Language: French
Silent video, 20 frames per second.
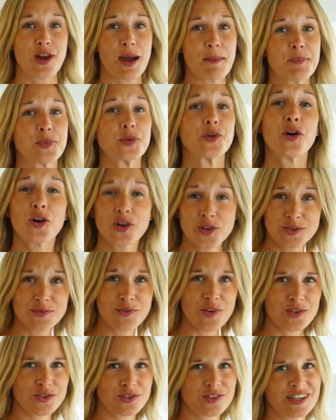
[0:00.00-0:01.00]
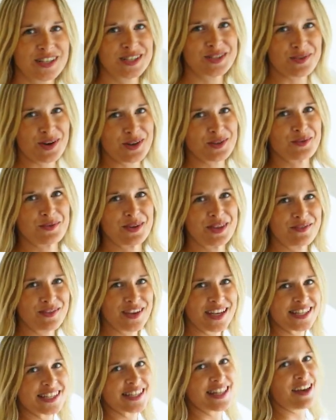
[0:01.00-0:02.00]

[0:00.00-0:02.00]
la plus grosse vente de l'histoire de Winvest